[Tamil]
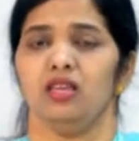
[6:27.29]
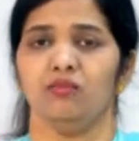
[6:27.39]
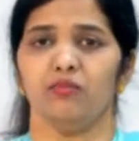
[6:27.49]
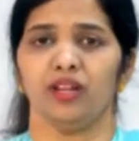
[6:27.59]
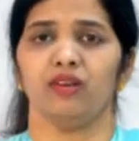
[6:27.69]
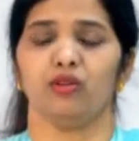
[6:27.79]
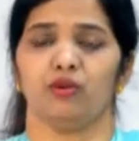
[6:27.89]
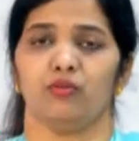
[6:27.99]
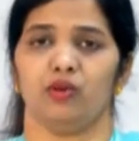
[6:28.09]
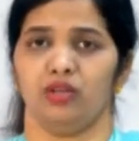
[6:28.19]
இப்படி அவர்
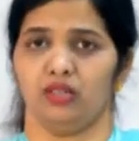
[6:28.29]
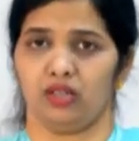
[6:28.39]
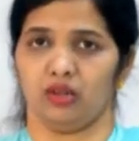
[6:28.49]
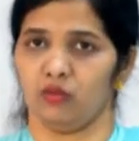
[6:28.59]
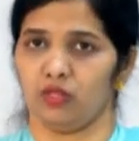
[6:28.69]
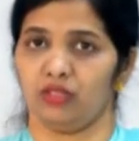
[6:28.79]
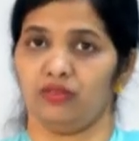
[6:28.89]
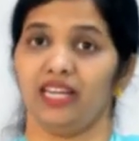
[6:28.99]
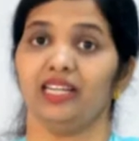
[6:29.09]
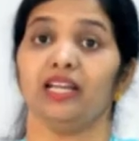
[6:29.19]
ஒப்பு கொடுத்துருக்கும் போது
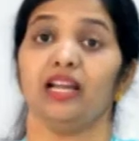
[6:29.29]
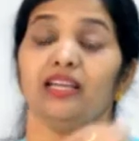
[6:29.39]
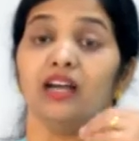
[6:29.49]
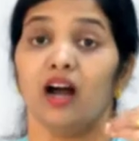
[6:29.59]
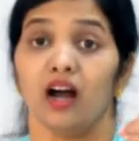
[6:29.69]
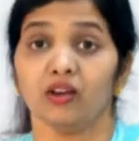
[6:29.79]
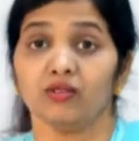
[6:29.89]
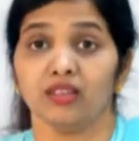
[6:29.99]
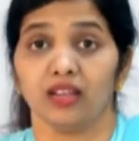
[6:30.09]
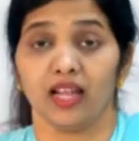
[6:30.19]
வீட்டில்
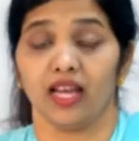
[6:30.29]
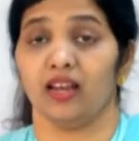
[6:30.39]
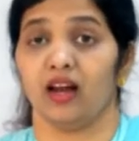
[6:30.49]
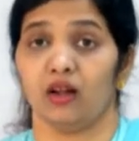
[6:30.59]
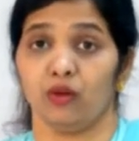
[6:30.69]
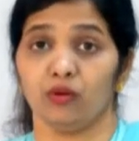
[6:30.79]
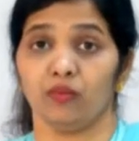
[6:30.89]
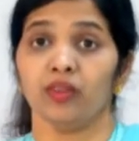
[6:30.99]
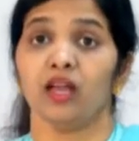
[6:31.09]
யாரும் இல்லைனாலும்